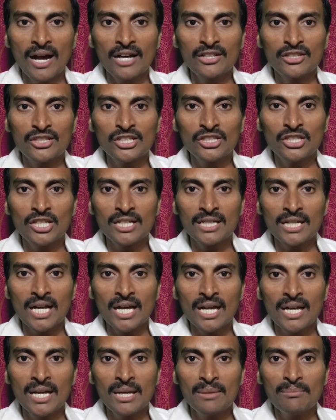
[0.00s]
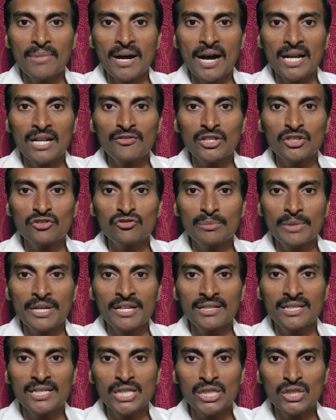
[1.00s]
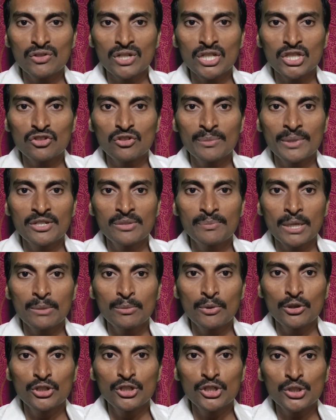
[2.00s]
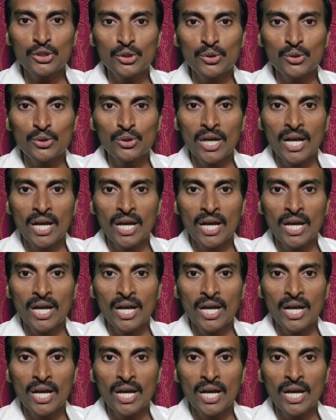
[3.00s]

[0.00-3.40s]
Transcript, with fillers: అతీతంగా మానవత్వమే ఈశ్వరత్వమని ప్రబోధిస్తూ